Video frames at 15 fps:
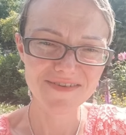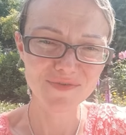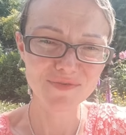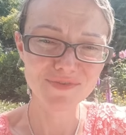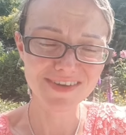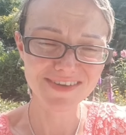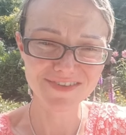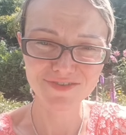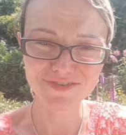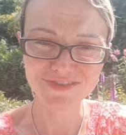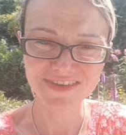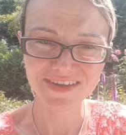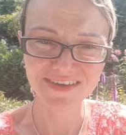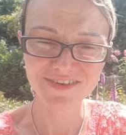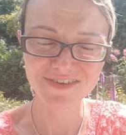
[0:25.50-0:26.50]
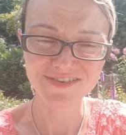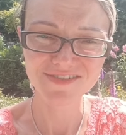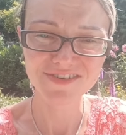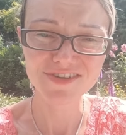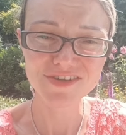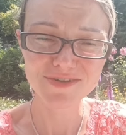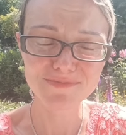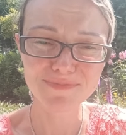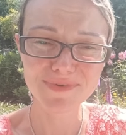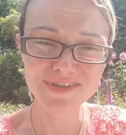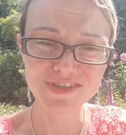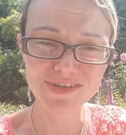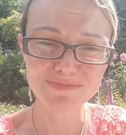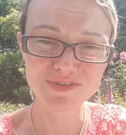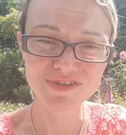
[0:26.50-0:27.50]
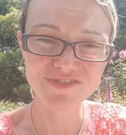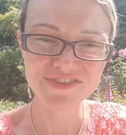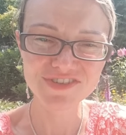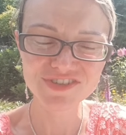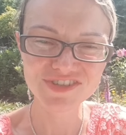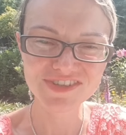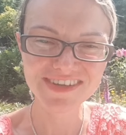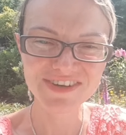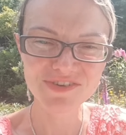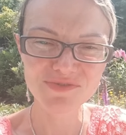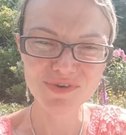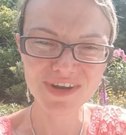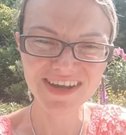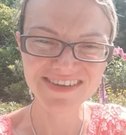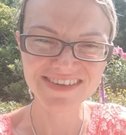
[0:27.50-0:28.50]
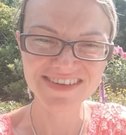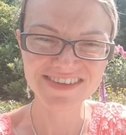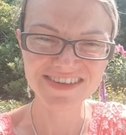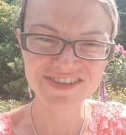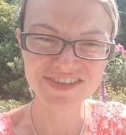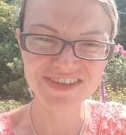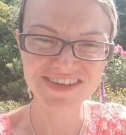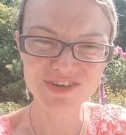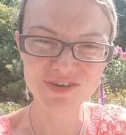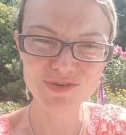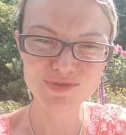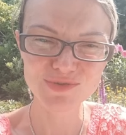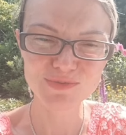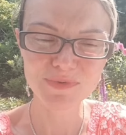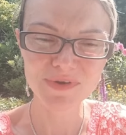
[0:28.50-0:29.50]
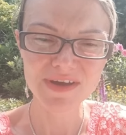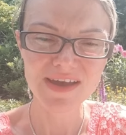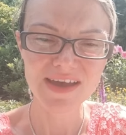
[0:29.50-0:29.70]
uniknąć tego, jeśli będziemy ćwiczyć regularnie nasz kręgosłup